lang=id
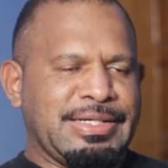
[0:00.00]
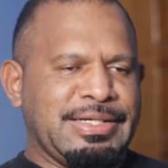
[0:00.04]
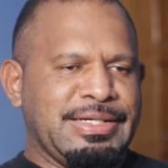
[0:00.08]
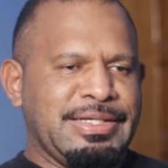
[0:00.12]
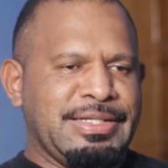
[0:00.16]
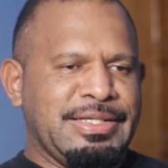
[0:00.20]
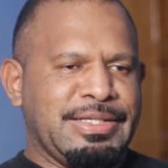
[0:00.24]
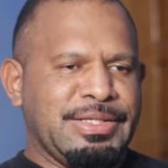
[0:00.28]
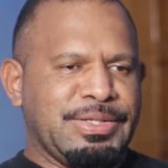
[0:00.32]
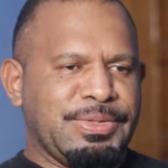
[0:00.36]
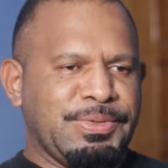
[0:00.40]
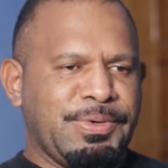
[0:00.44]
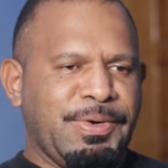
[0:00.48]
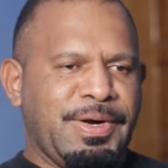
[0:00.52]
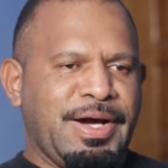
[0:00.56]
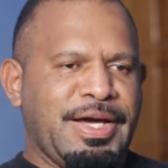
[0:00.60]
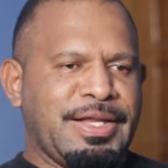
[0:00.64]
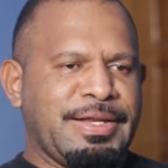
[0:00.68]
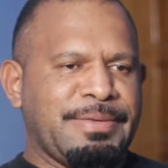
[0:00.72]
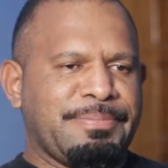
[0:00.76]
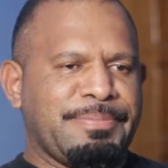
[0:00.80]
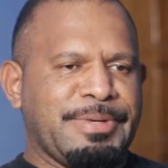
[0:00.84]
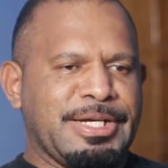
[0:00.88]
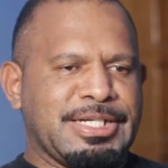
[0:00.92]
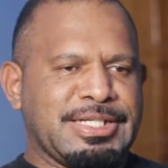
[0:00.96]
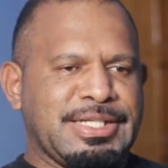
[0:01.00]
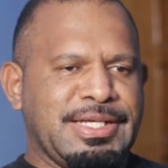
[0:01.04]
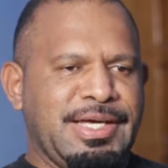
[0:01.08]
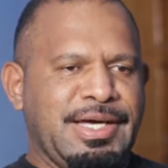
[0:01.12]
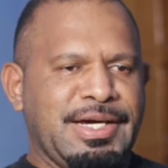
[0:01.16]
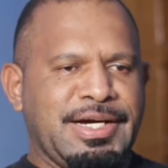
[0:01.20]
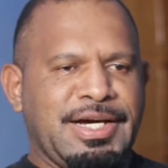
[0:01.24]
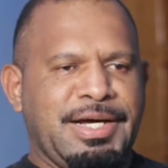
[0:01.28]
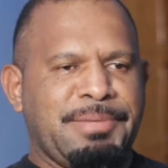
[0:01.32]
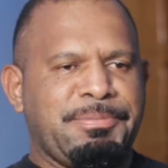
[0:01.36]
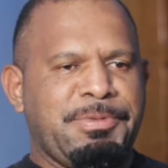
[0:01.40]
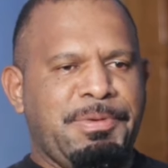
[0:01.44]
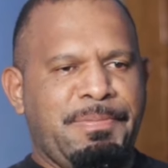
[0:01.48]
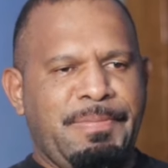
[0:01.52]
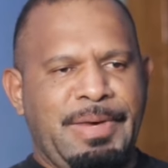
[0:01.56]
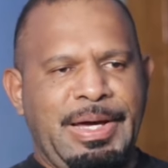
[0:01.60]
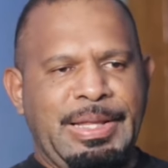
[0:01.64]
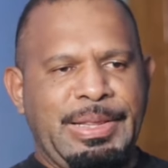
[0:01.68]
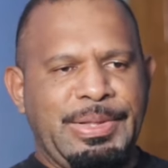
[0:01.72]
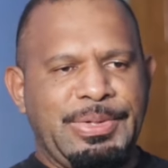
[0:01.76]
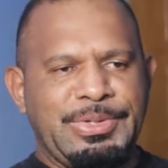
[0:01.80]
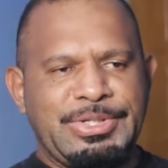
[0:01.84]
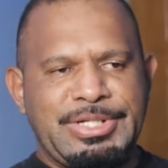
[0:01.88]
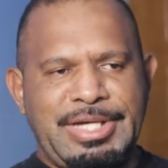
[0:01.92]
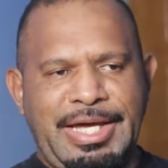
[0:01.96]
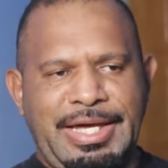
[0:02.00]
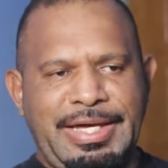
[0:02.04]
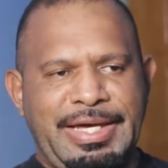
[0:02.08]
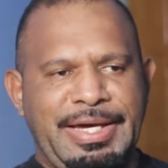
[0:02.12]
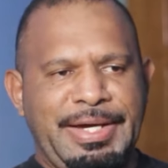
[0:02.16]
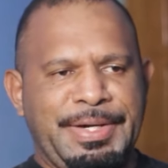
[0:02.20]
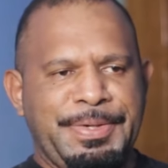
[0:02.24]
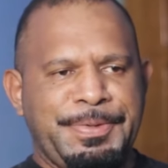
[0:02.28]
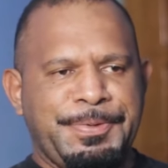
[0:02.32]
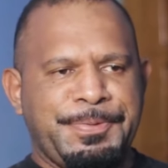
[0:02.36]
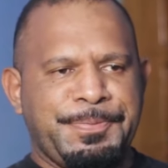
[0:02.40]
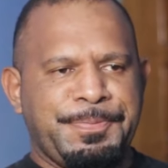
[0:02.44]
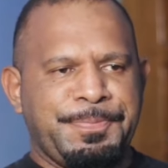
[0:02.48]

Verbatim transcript: yakin Tuhan pasti akan membantu saya.